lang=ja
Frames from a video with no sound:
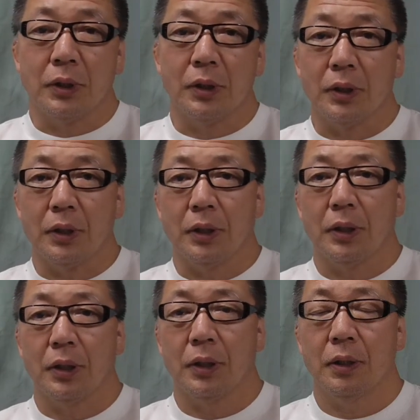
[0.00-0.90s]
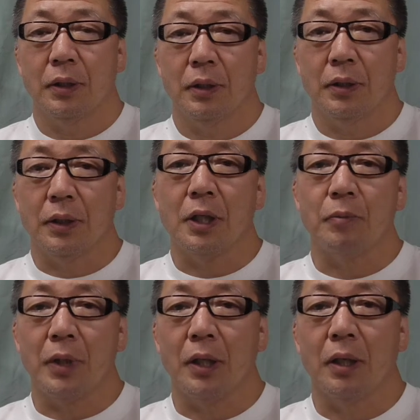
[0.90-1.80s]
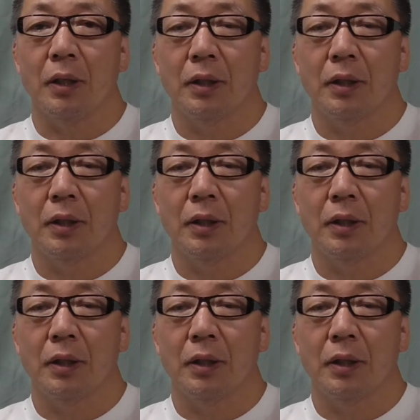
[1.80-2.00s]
えー、胃カメラ